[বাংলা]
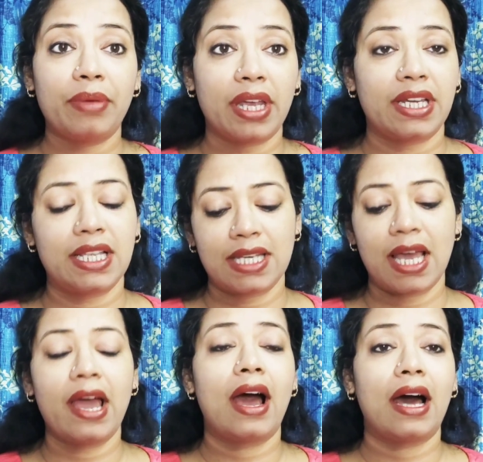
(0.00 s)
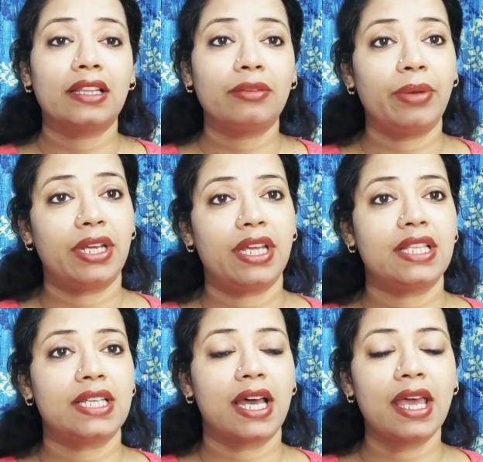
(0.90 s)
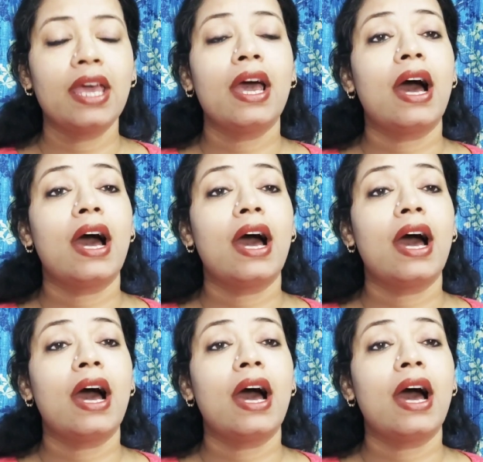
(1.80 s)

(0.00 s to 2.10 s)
ফেটে যায় হাত ফেটে যায়